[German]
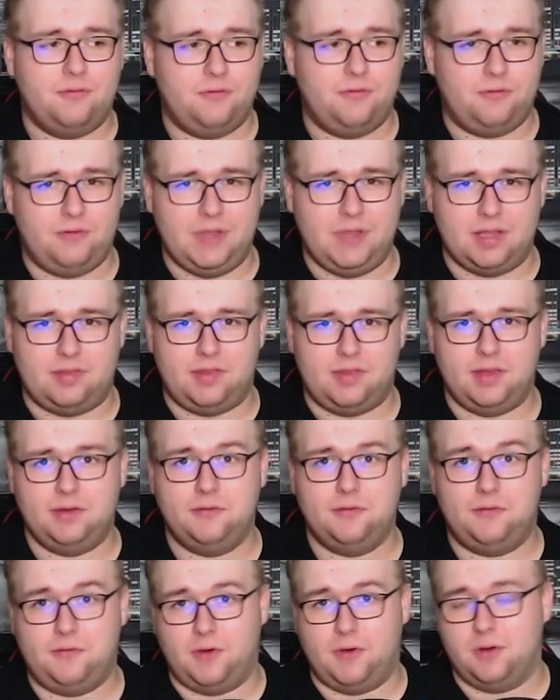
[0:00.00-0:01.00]

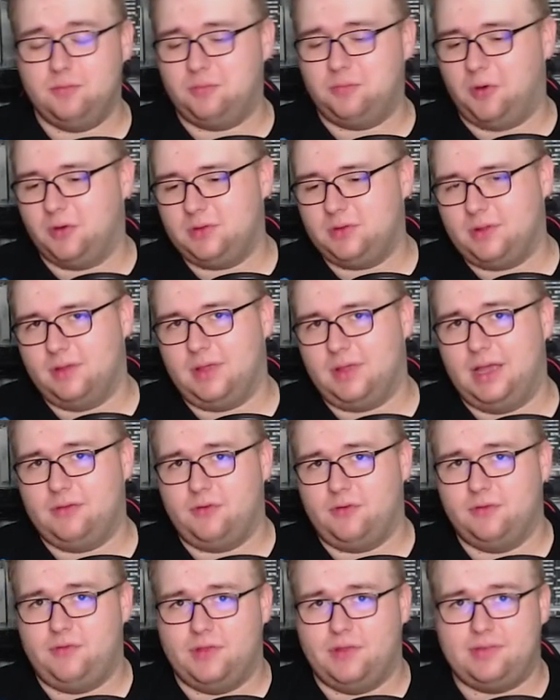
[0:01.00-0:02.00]
14 von, Bottas, äh,
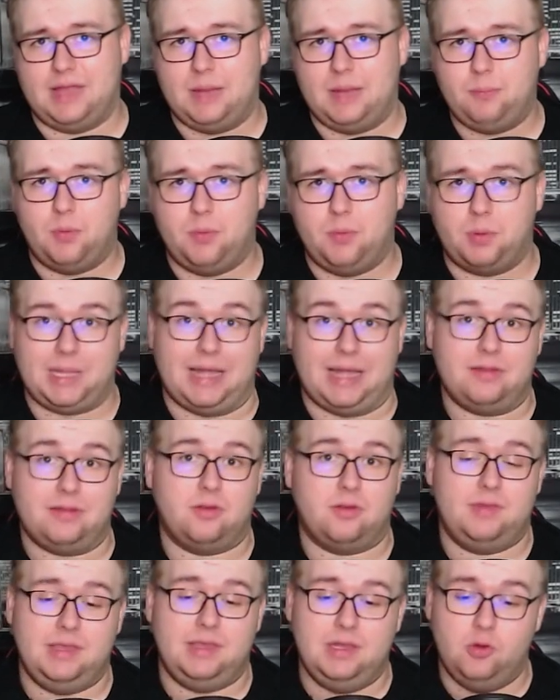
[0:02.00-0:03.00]
von Verstappen auf Start
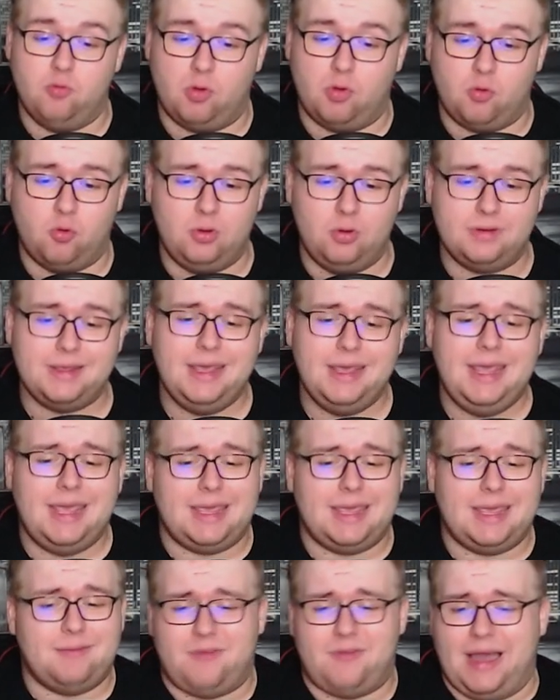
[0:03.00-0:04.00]
und Ziel überholt.
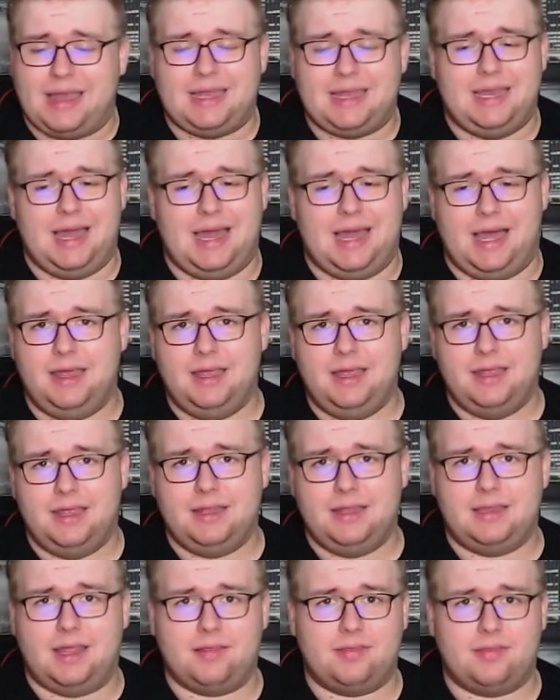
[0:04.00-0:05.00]
War klar,
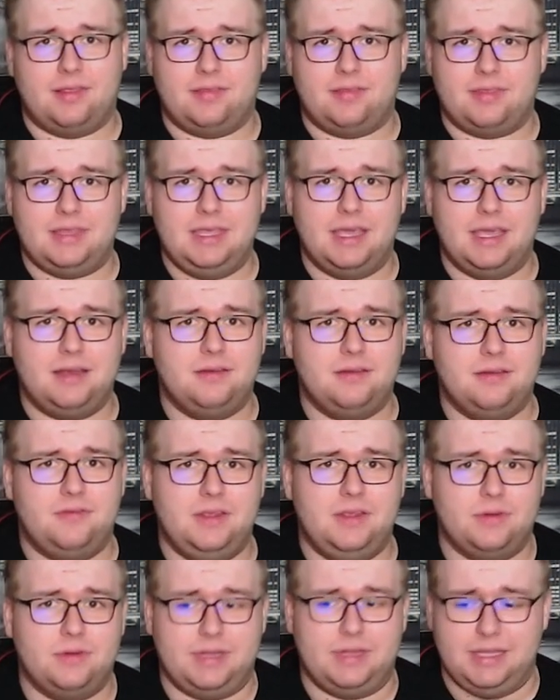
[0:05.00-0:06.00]
dass das
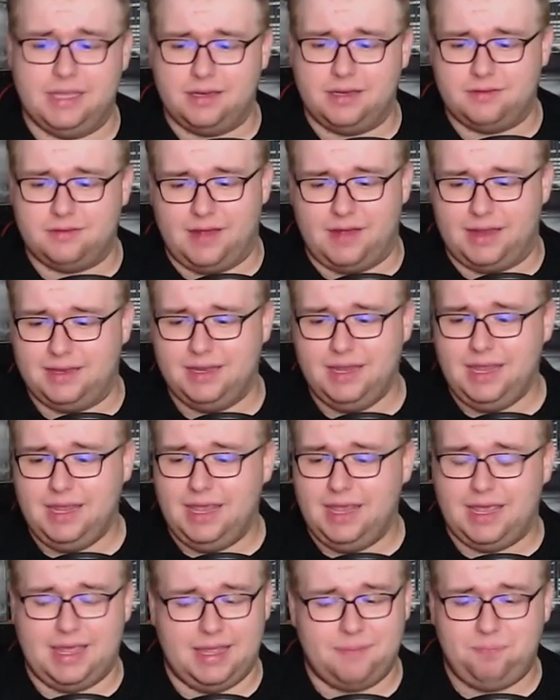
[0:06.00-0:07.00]
irgendwie und irgendwann
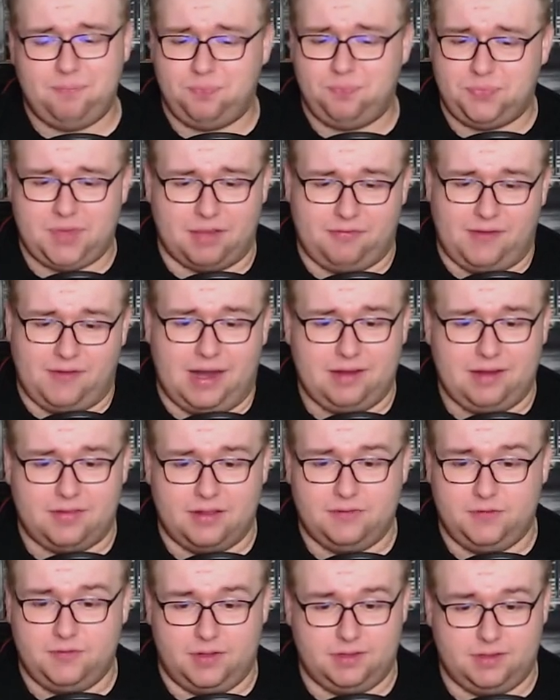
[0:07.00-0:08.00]
ähm, der Fall
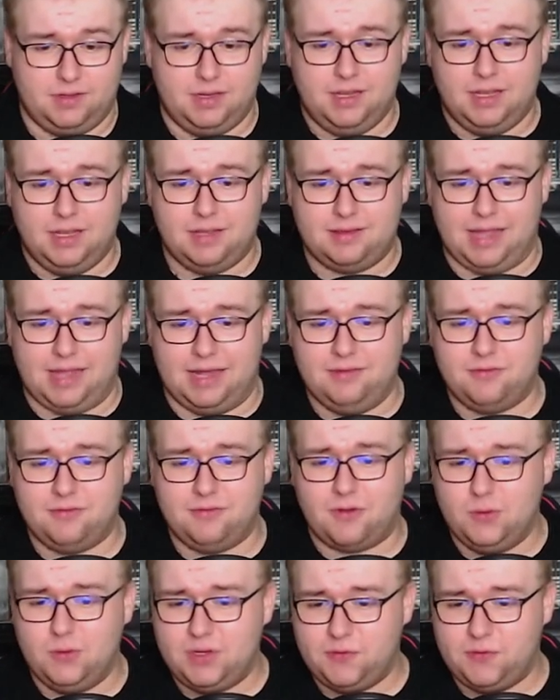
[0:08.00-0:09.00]
sein wird. Dann
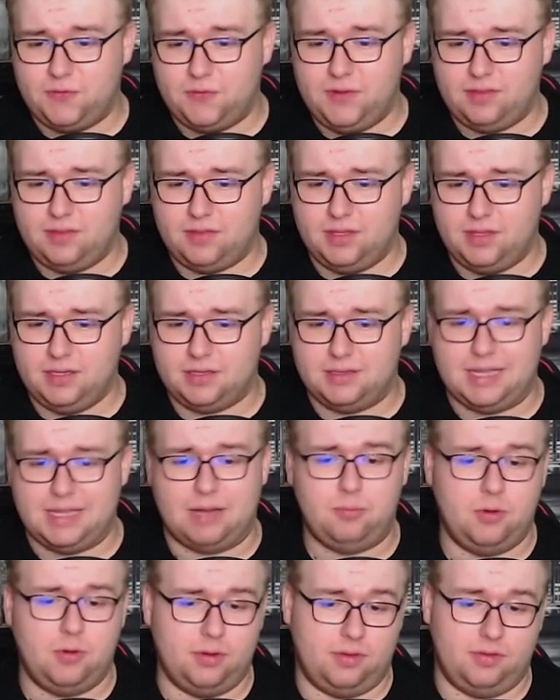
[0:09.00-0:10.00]
Runde 40,
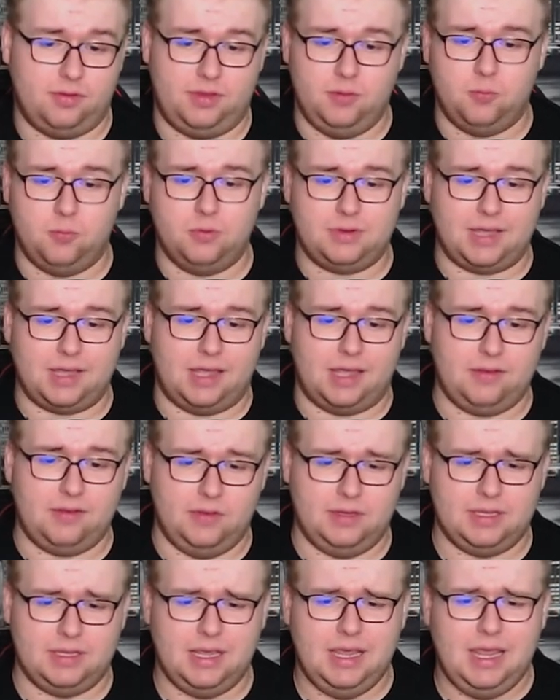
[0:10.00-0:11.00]
nein, Blödsinn, 37